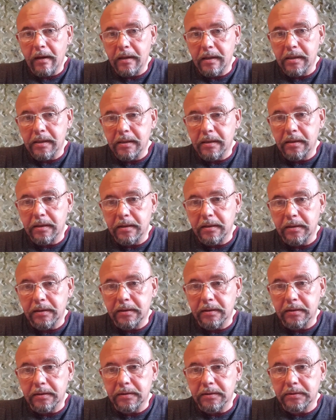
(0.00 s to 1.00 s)

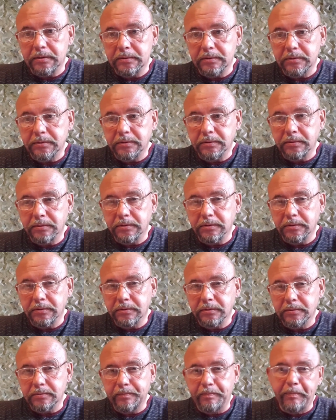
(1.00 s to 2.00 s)
э,
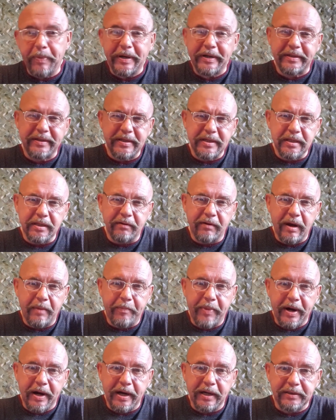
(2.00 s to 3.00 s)

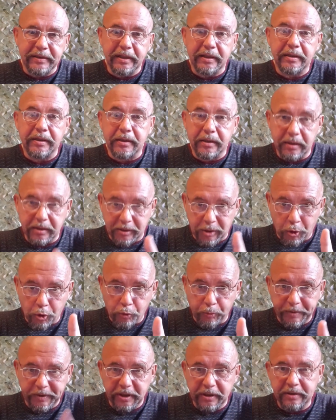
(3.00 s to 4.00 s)
партийного аппарата,
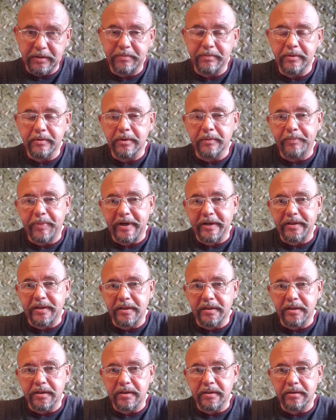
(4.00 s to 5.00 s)
крупных э,
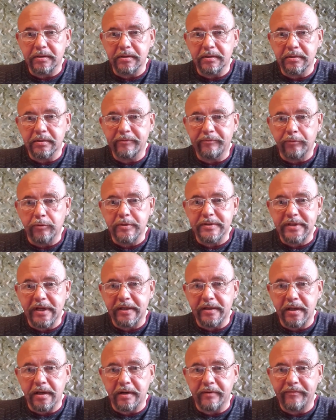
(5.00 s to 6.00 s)
партийных э,
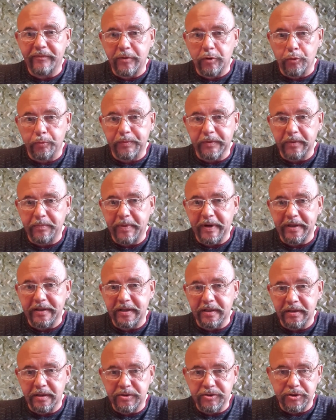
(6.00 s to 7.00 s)
функционеров, крупных
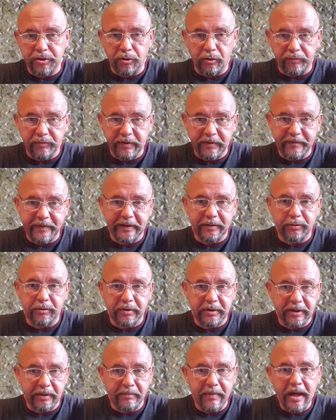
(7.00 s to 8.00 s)
партийных чиновников,
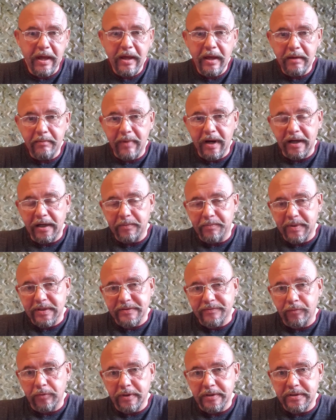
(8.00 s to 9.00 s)
которые там могли
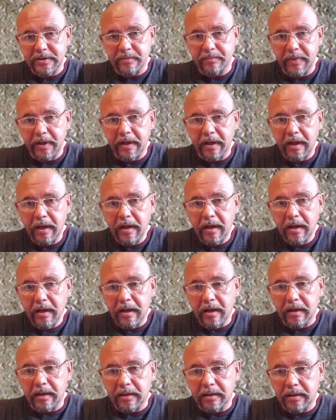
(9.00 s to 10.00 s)
позволить себе
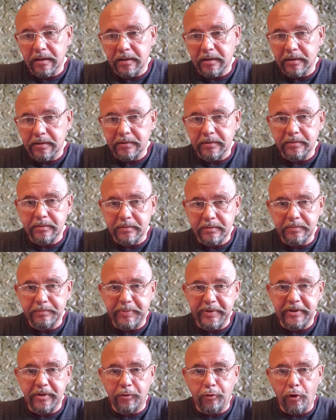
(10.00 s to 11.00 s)
э,
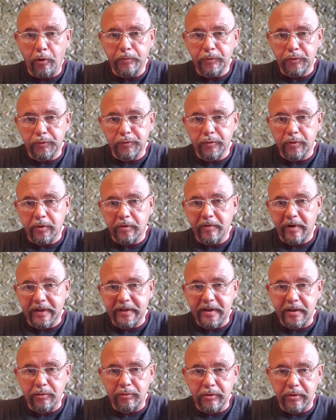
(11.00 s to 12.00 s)
пятикомнатную
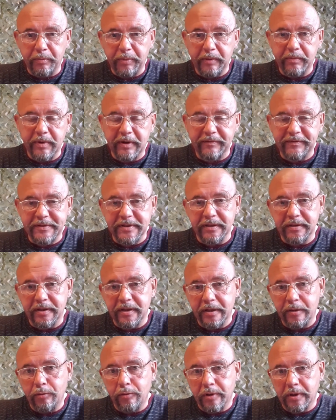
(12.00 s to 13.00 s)
квартиру, например, в
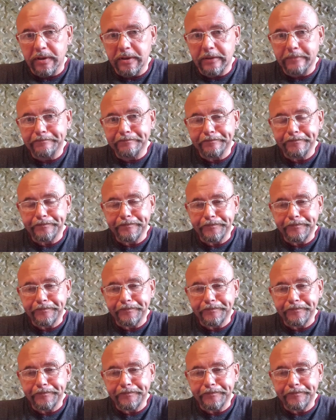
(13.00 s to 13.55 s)
центре города.